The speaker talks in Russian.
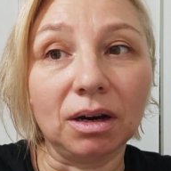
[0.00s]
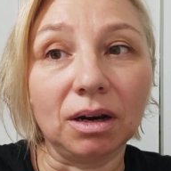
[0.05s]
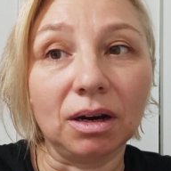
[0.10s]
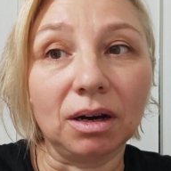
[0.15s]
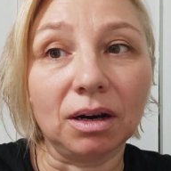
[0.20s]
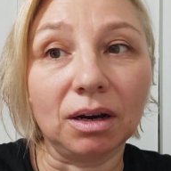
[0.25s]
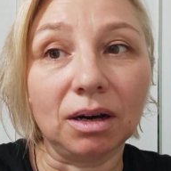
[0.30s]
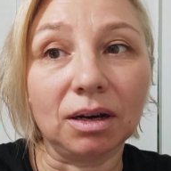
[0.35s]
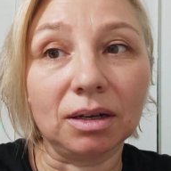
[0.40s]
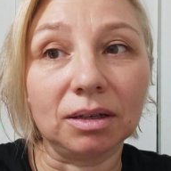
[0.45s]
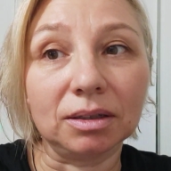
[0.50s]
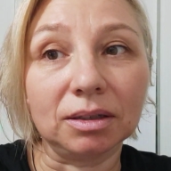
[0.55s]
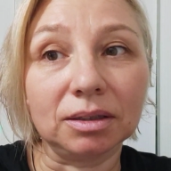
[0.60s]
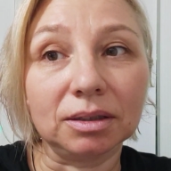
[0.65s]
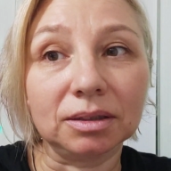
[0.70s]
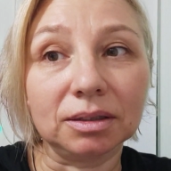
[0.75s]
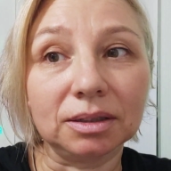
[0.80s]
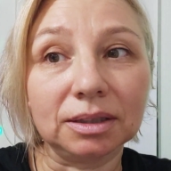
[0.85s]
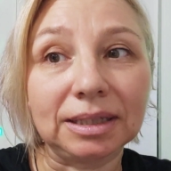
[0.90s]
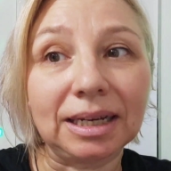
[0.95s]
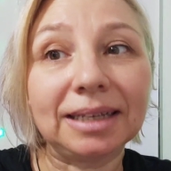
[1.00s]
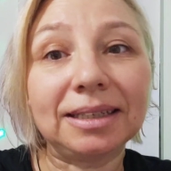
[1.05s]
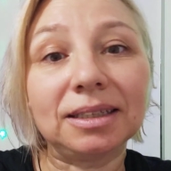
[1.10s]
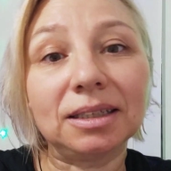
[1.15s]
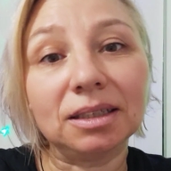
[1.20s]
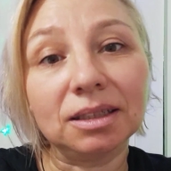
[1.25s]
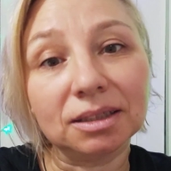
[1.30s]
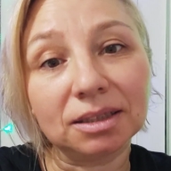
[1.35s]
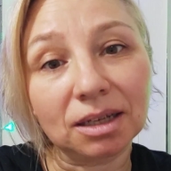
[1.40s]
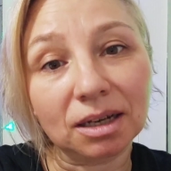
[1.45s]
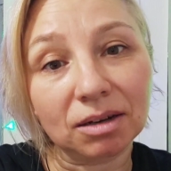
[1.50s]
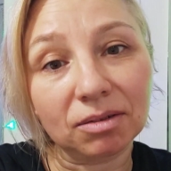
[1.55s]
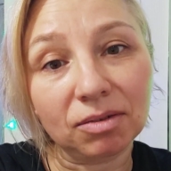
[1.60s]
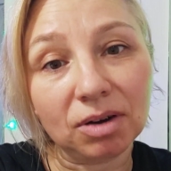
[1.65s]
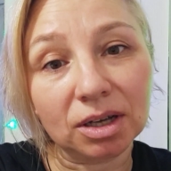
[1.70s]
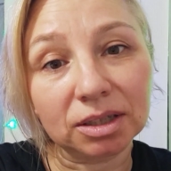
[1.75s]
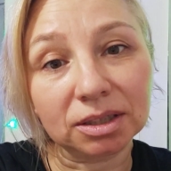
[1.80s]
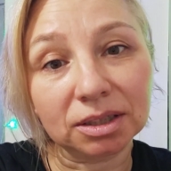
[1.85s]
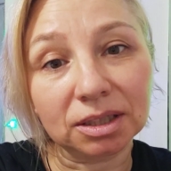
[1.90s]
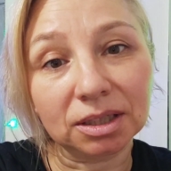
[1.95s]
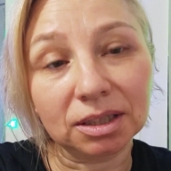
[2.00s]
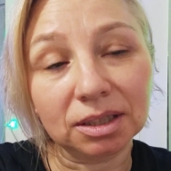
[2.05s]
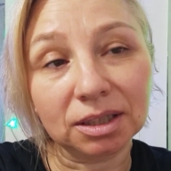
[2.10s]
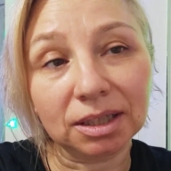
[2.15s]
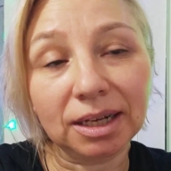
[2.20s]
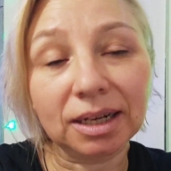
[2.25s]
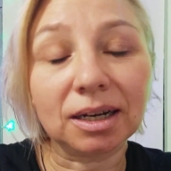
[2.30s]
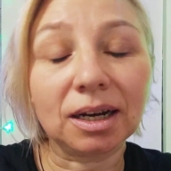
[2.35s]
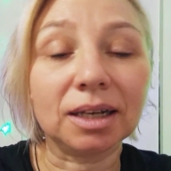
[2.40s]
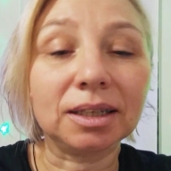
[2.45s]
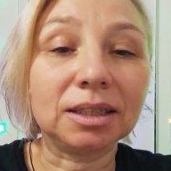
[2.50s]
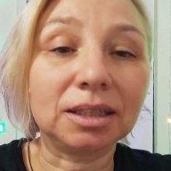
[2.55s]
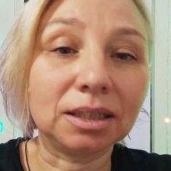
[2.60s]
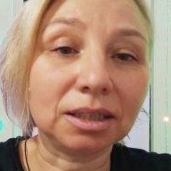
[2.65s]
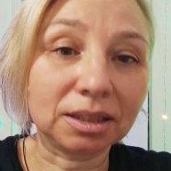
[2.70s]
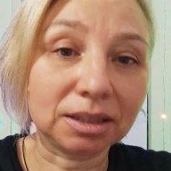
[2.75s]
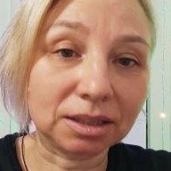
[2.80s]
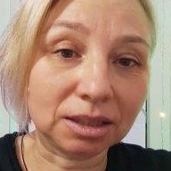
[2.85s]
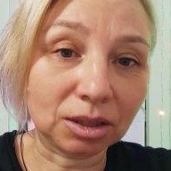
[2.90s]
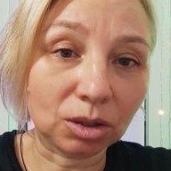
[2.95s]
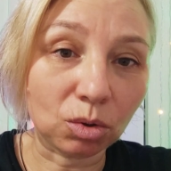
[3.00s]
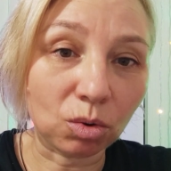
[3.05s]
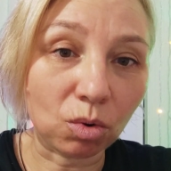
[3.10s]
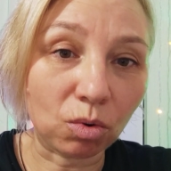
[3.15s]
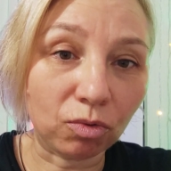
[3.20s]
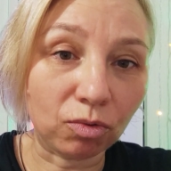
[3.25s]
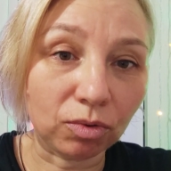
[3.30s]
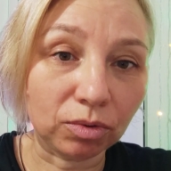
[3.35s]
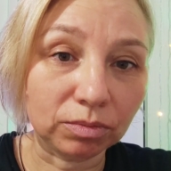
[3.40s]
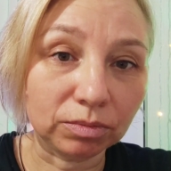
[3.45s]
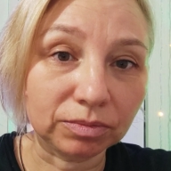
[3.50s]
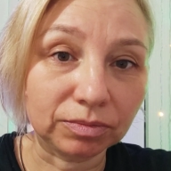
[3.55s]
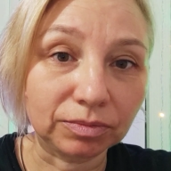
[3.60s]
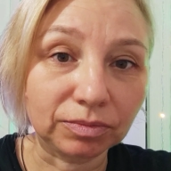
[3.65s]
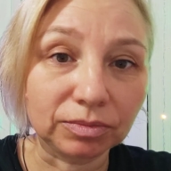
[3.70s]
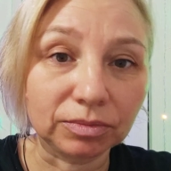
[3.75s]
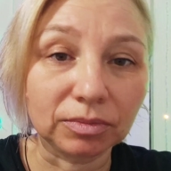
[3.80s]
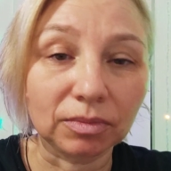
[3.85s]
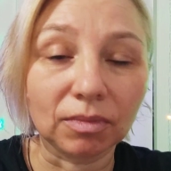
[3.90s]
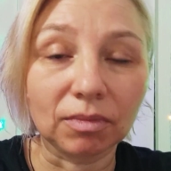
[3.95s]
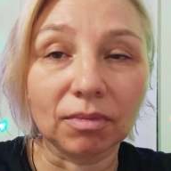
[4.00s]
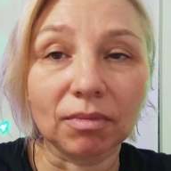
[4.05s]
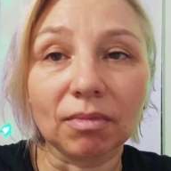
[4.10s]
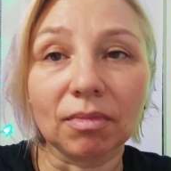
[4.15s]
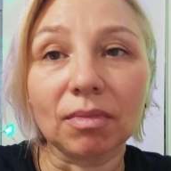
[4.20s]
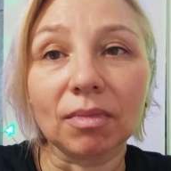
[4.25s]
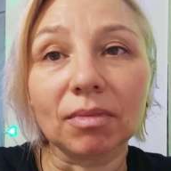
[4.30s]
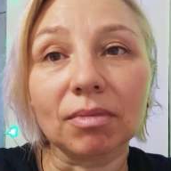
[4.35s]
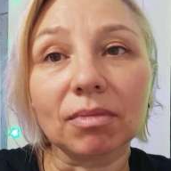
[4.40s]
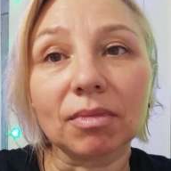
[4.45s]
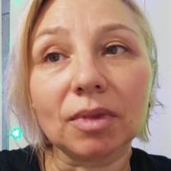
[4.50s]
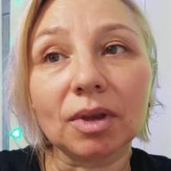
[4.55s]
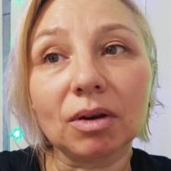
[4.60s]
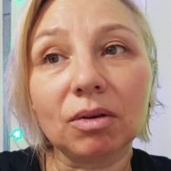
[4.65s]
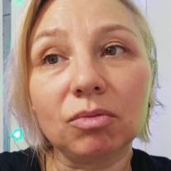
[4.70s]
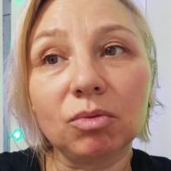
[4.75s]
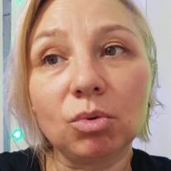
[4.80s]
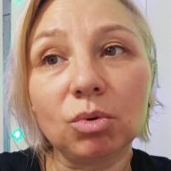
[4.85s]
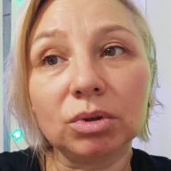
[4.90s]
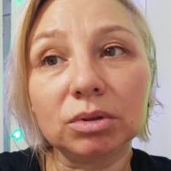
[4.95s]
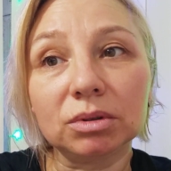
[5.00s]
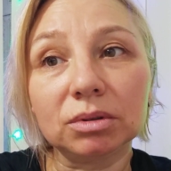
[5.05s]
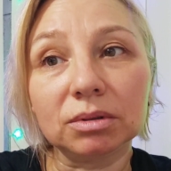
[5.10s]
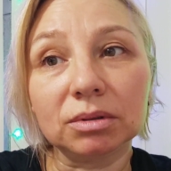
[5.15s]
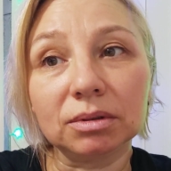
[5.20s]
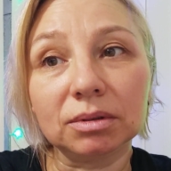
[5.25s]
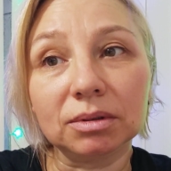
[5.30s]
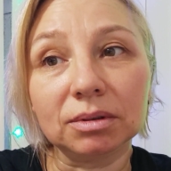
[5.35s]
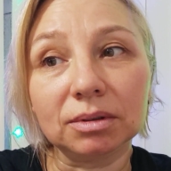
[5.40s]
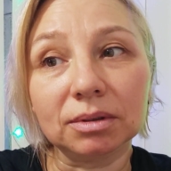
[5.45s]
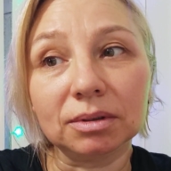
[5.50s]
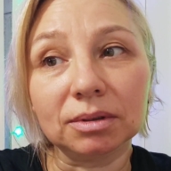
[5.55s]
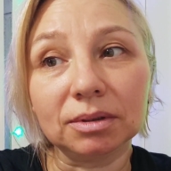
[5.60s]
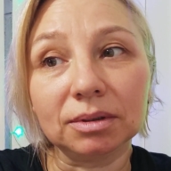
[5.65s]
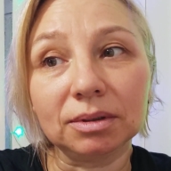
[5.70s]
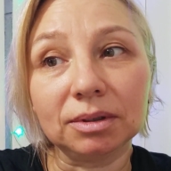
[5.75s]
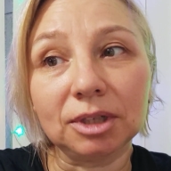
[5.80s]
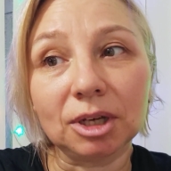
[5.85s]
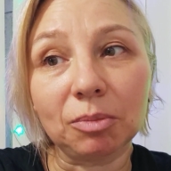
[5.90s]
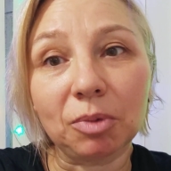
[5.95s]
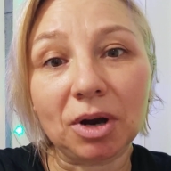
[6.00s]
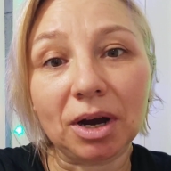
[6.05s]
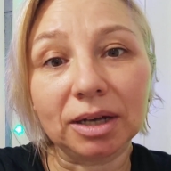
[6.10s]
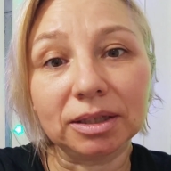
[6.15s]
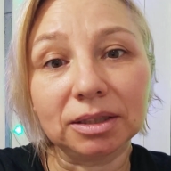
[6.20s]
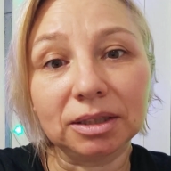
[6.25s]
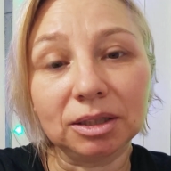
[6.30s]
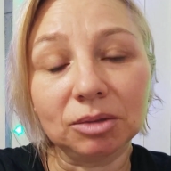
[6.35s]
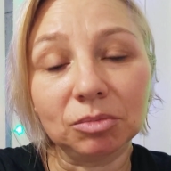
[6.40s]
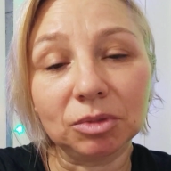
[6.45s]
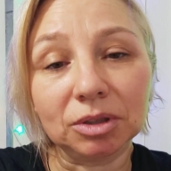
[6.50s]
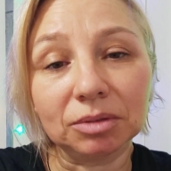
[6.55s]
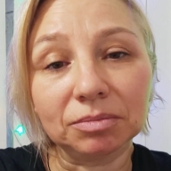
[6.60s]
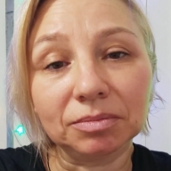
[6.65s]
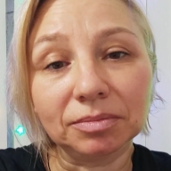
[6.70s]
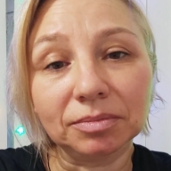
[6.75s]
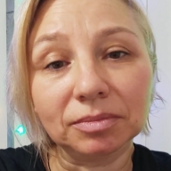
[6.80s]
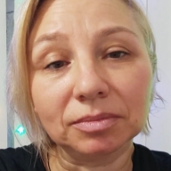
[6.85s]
а, какие закваски для каких сыров вот, э, необходимы,